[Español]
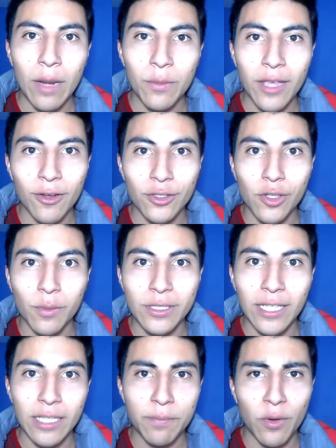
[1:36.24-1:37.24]
Hola muñecos,
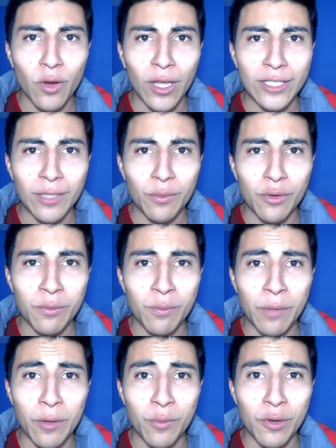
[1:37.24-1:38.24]
¿cómo están? Espero que estén muy
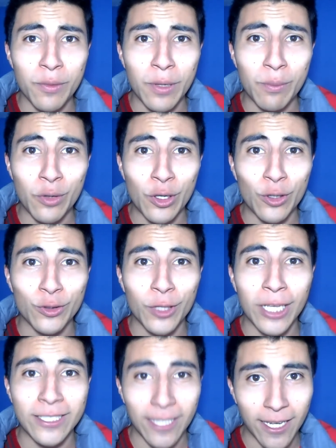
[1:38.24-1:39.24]
pero muy bien porque yo
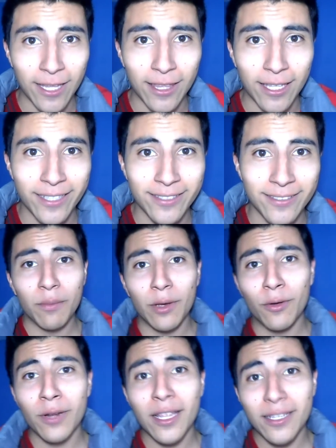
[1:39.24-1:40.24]
estoy excelente. A lo
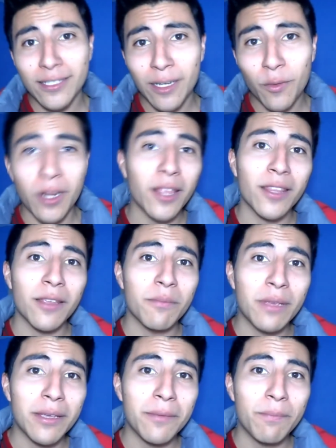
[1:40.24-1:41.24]
mejor ya ni se acuerdan
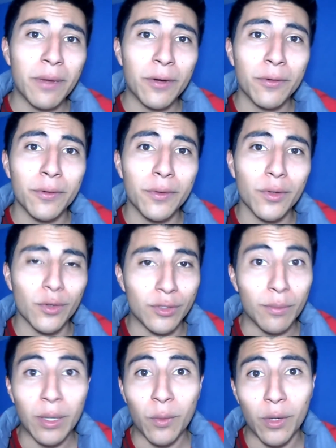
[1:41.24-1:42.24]
de mí, pero
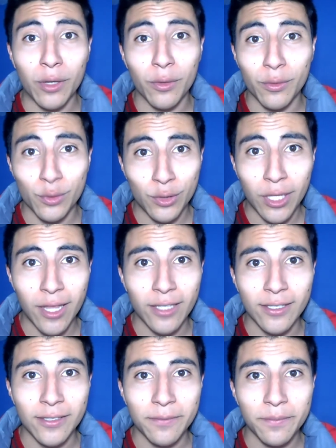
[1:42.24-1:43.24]
yo sí me acuerdo de
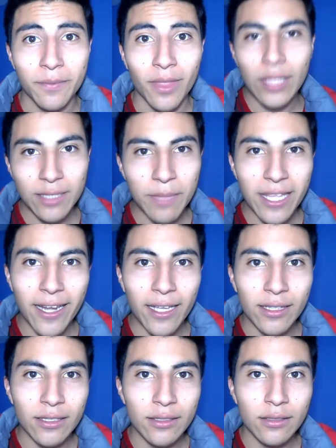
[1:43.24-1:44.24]
ustedes. Ustedes me
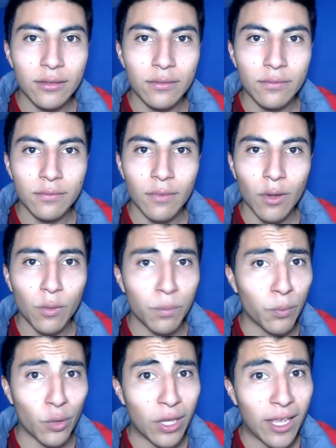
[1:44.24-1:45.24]
dirán,
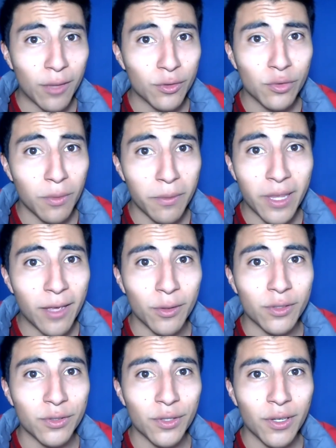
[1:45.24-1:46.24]
¿por qué ya no subo
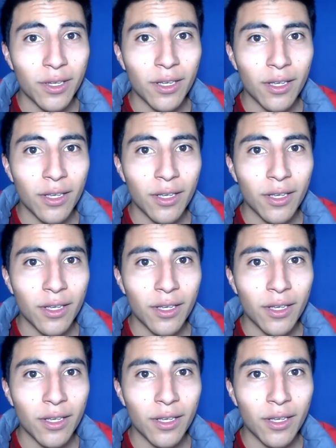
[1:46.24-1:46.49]
videos?